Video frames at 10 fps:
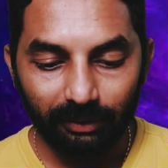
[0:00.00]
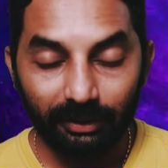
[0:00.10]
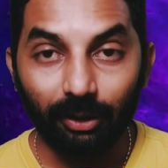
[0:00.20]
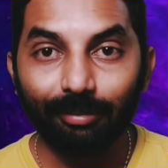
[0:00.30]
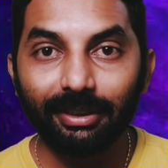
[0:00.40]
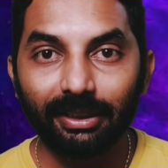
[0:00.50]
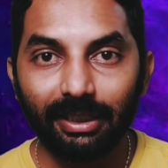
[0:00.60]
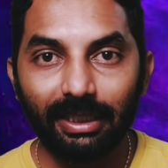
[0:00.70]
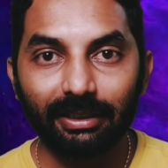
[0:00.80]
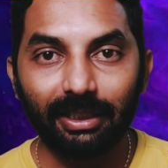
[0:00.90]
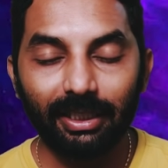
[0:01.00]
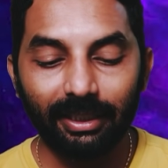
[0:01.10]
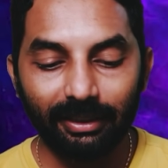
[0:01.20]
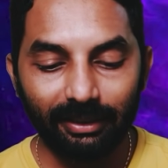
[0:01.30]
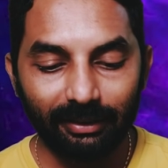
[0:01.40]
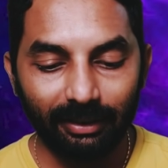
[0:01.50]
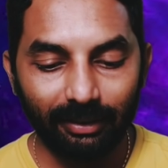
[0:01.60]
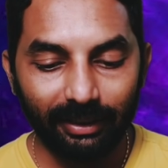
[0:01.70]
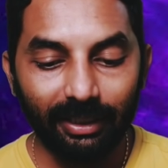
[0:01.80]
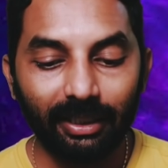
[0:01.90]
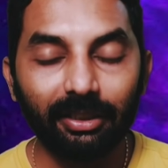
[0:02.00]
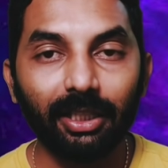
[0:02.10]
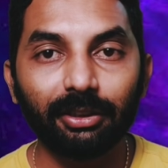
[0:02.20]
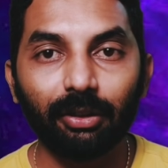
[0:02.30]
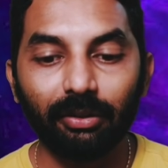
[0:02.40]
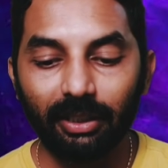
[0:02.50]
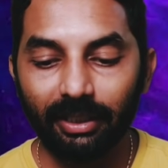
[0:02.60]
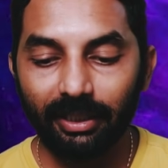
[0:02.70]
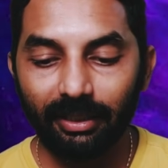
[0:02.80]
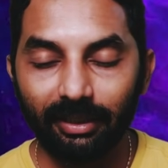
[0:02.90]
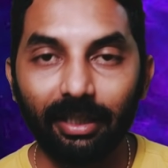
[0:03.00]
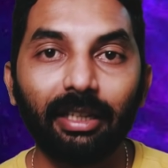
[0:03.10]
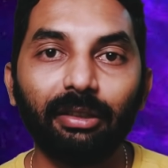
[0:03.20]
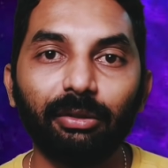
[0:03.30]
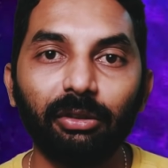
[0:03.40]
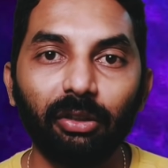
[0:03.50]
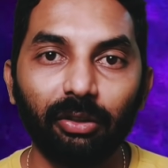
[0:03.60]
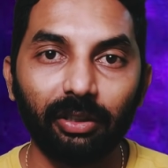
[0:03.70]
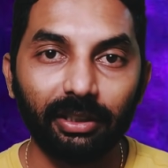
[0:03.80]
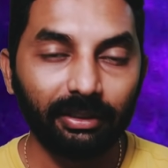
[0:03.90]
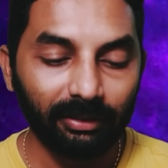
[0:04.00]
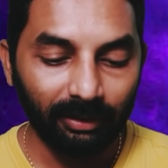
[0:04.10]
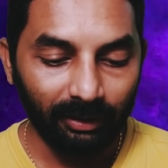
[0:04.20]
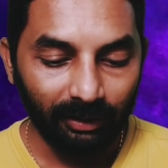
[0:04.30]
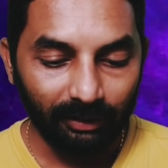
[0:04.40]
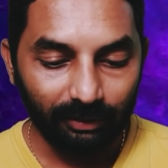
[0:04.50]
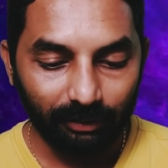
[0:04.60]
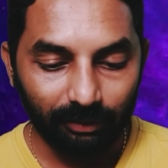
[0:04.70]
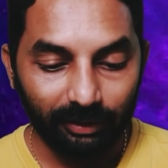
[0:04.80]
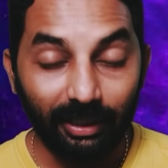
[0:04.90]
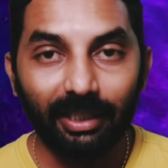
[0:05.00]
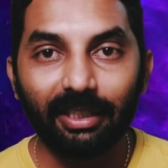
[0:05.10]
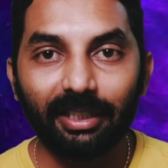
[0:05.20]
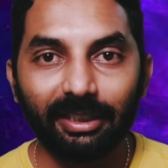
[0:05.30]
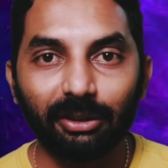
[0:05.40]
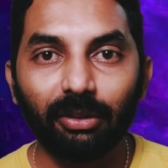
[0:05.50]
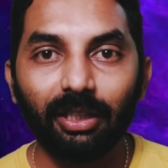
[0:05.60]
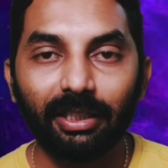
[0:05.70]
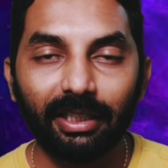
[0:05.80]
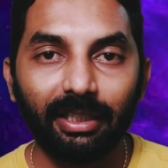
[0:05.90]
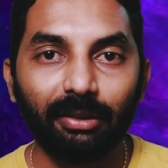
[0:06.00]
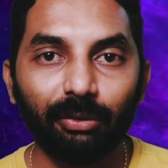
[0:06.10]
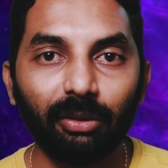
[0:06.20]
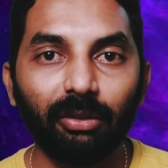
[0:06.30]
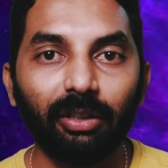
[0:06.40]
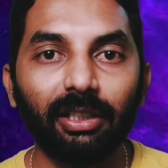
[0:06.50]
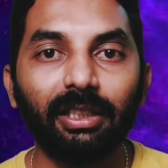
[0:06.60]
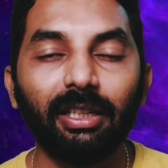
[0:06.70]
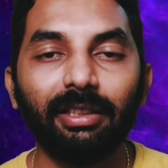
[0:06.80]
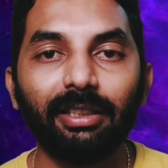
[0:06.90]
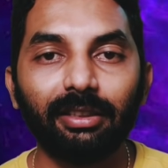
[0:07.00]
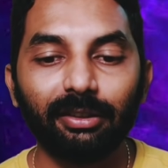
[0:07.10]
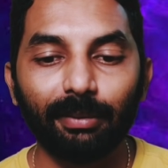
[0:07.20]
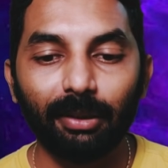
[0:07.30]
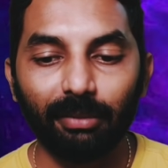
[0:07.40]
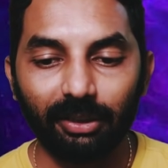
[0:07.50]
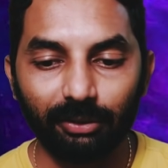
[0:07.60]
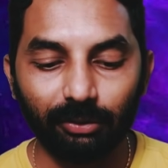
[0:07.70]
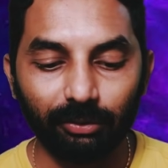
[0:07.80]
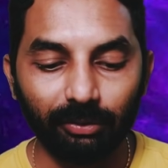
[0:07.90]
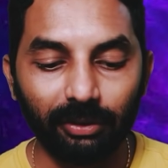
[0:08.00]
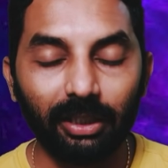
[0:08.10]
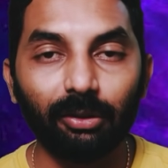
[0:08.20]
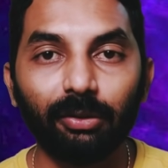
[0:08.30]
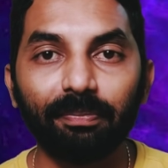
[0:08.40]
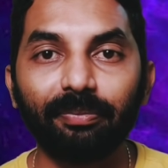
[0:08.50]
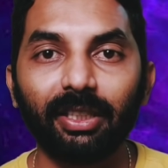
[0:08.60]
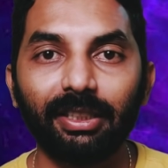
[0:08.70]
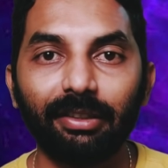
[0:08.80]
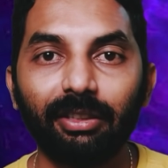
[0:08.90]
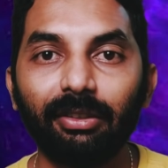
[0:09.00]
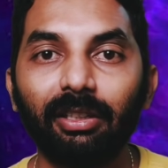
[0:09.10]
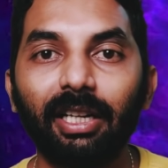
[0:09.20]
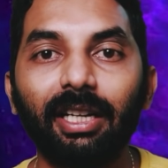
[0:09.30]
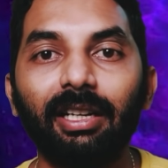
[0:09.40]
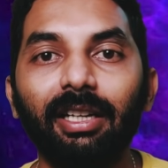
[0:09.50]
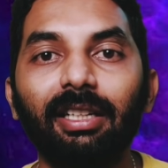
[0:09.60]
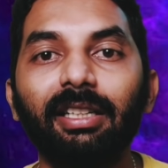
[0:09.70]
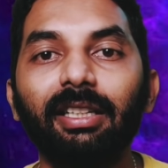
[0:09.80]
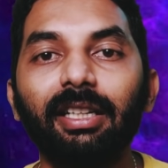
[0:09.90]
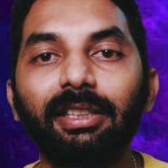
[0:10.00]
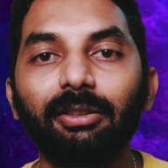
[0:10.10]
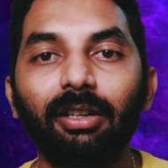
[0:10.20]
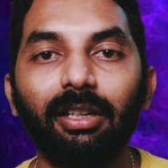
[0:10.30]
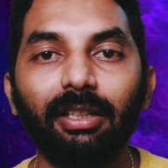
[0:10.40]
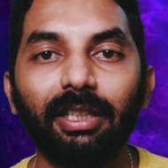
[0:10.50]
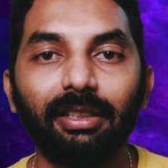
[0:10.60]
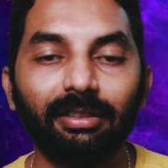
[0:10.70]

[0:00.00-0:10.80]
నామినేషన్ టాస్క్ స్టార్ట్ అయింది ఏదైనా దాచుకోవాలంటే ఏదైనా వదులుకోవాలి సో ఏదైనా దక్కించుకోవాలంటే ఏదైనా వదులుకోవాలి అది కాన్సెప్ట్ అనమాట సో దాంట్లో ఎవరు లెటర్ని దక్కించుకోవాలంటే